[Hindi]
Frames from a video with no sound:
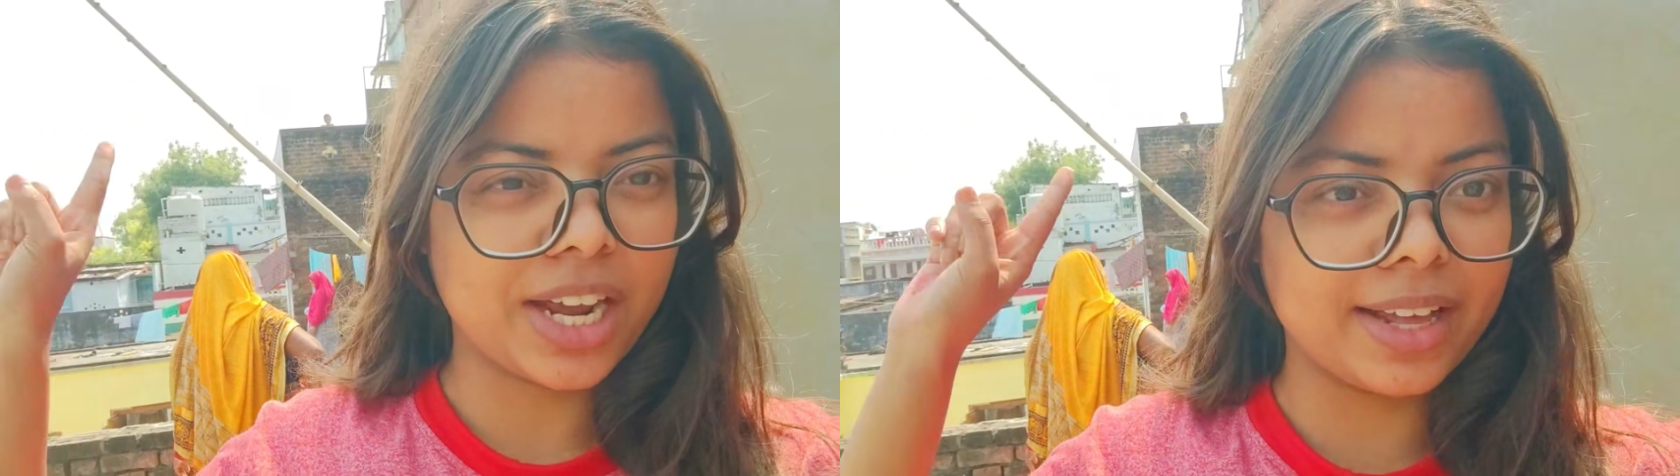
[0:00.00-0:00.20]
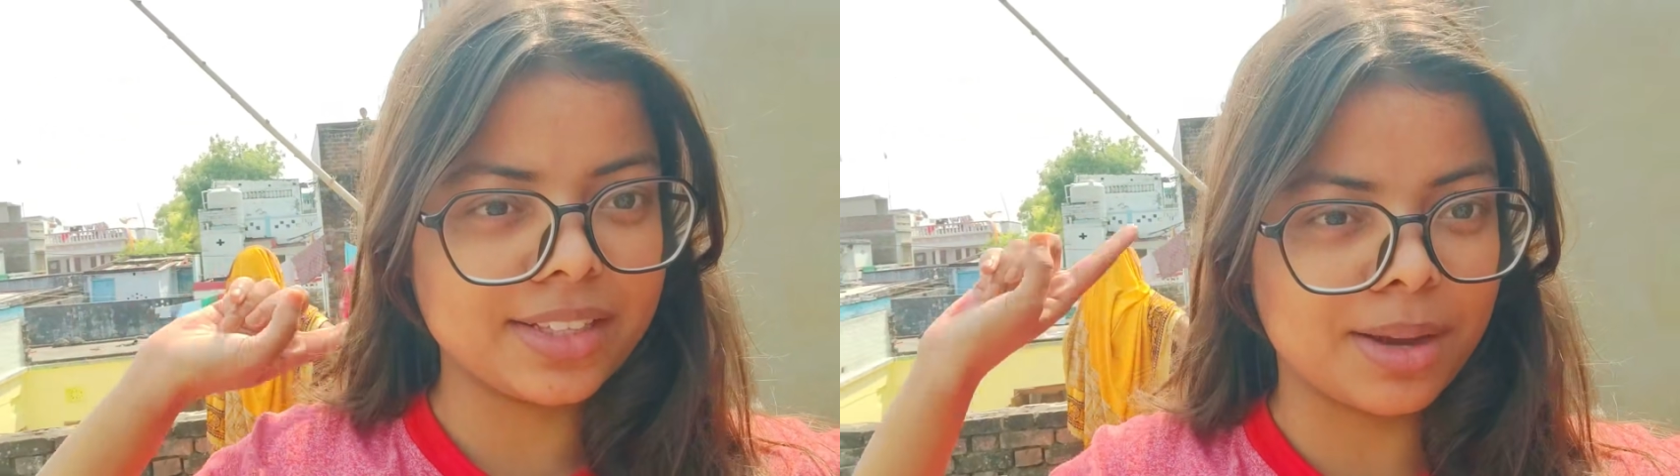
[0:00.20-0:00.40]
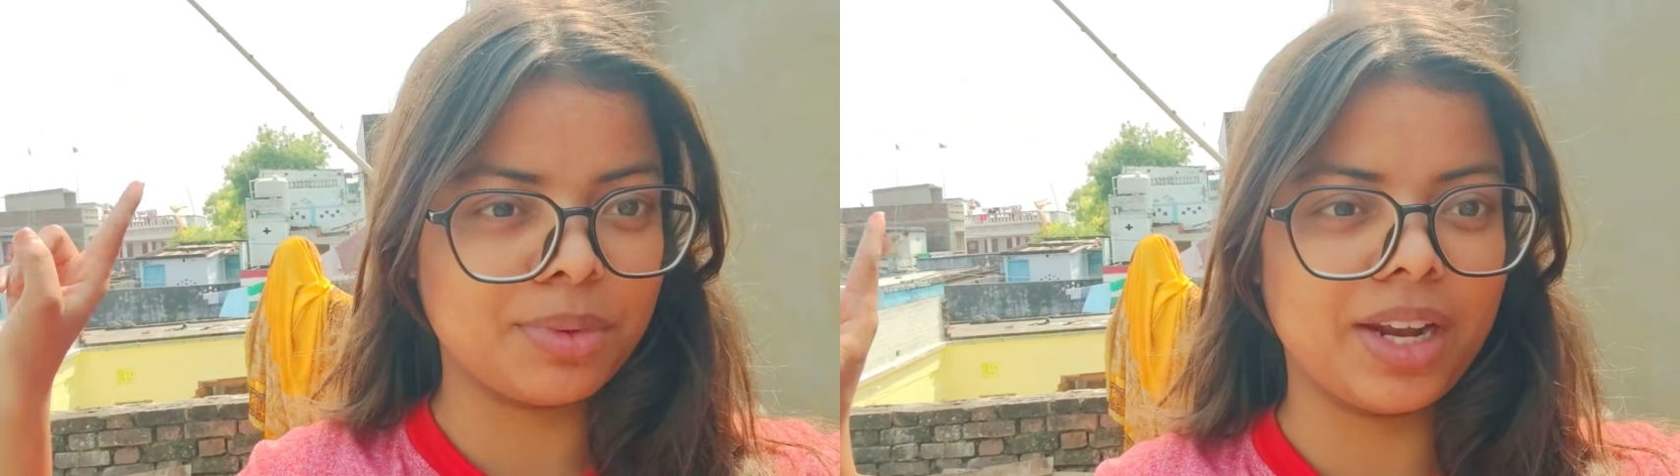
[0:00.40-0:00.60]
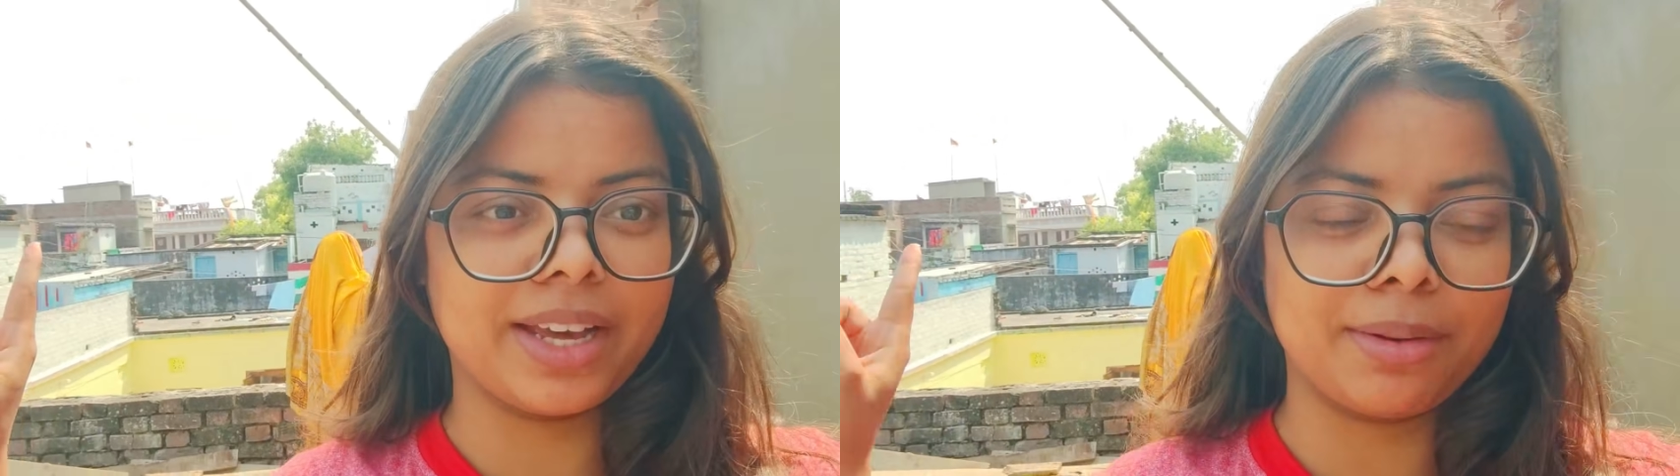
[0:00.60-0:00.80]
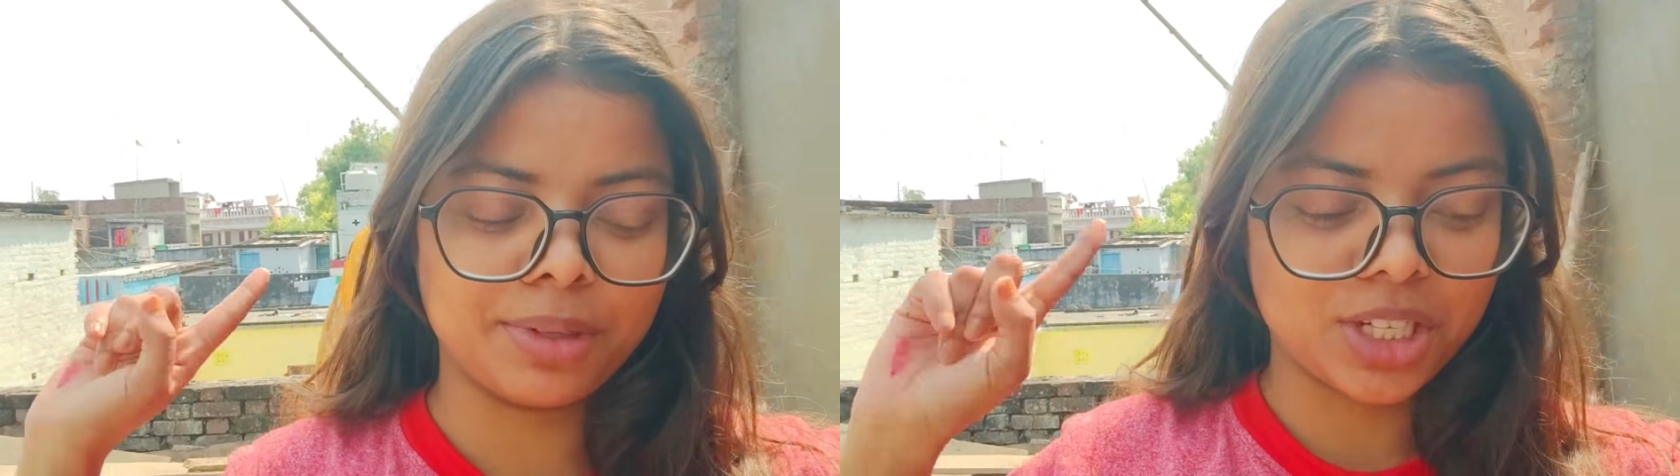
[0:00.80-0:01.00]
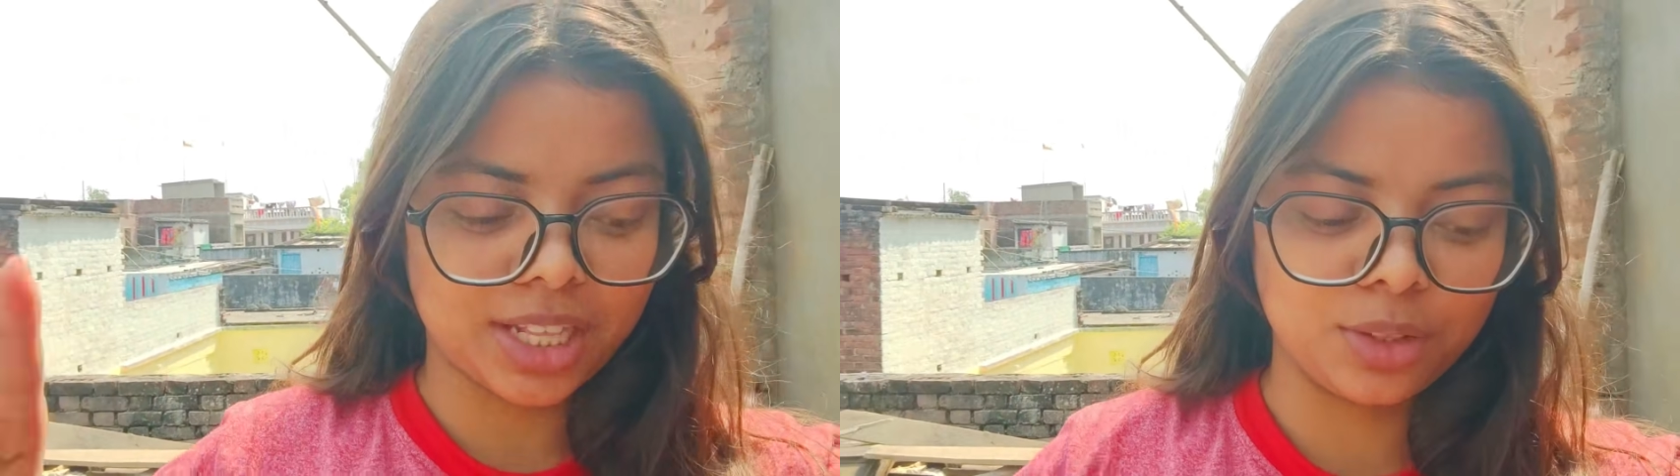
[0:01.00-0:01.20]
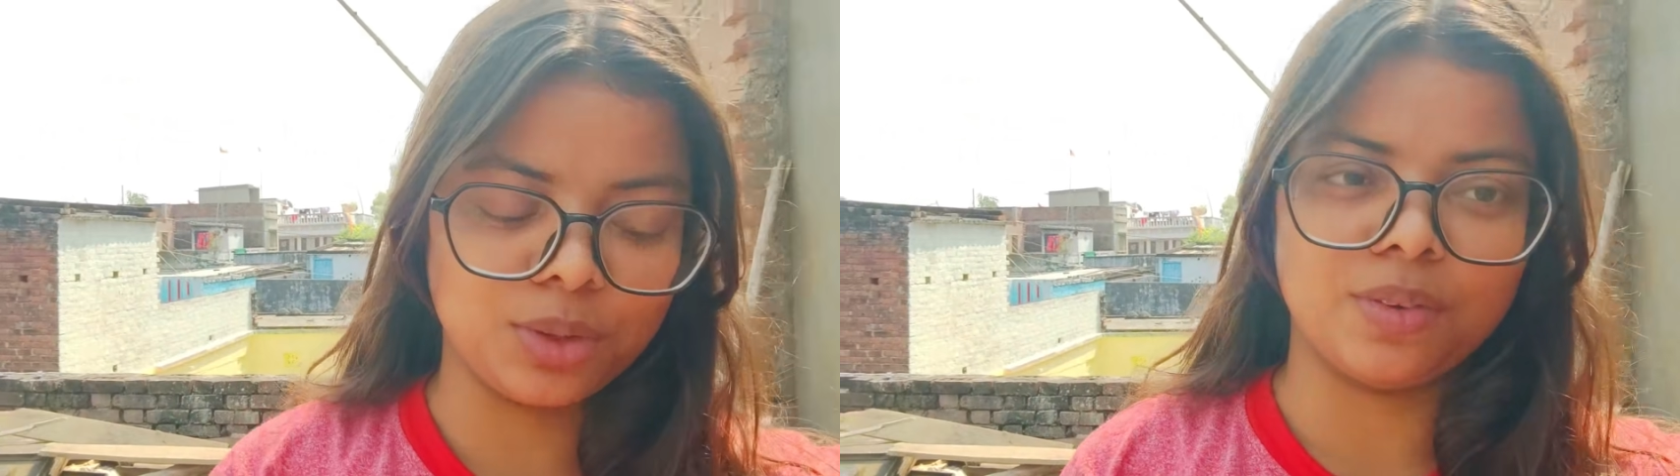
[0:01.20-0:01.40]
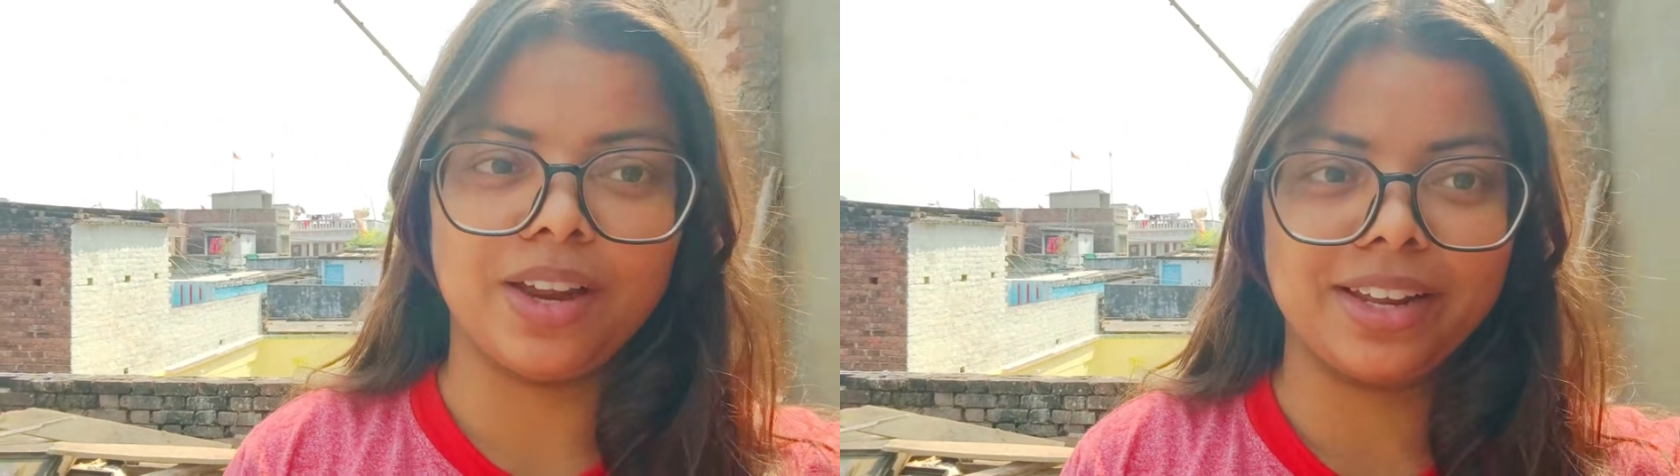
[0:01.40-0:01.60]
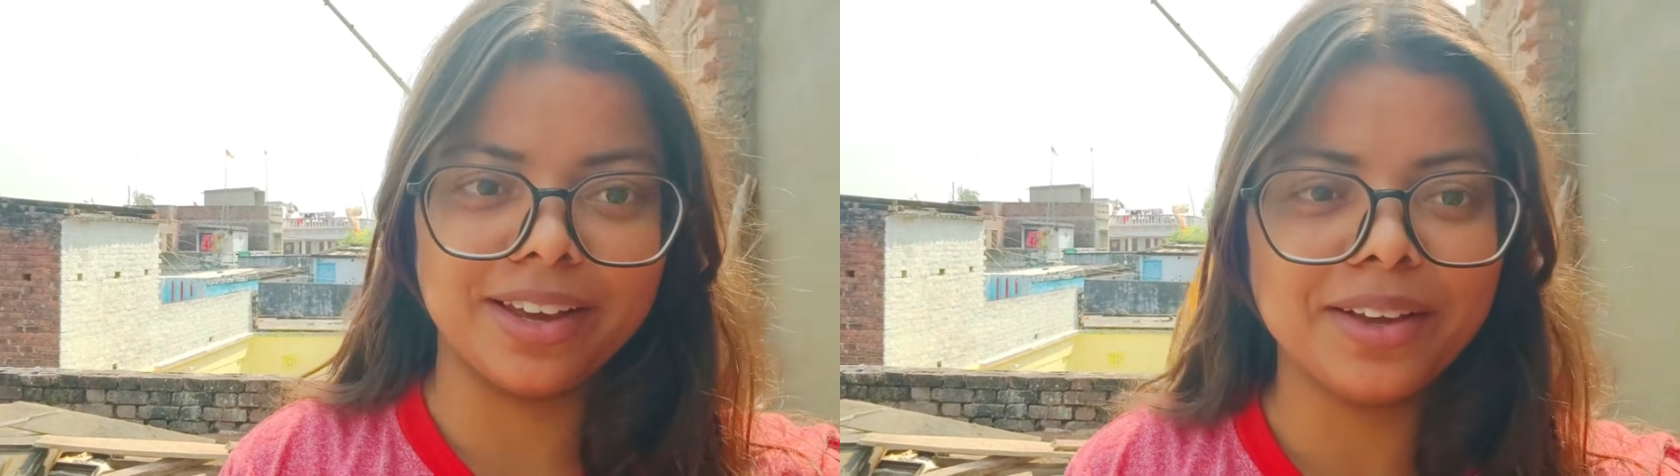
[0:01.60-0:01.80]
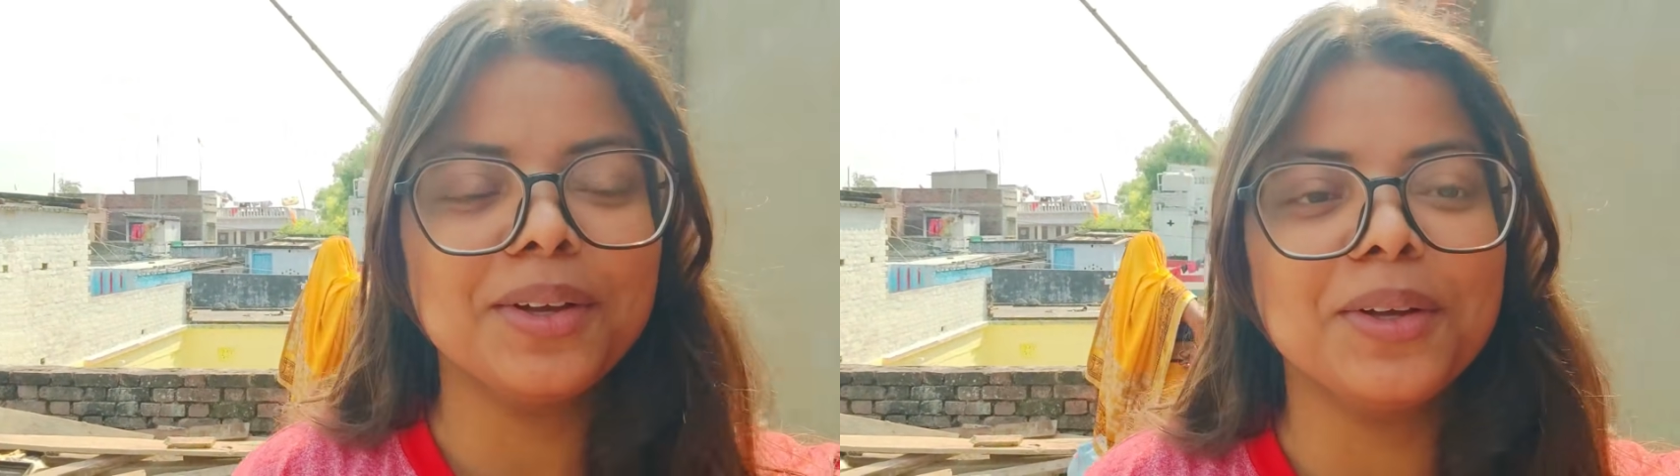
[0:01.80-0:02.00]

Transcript: शायद सामने वाले घर में शादी होने वाली है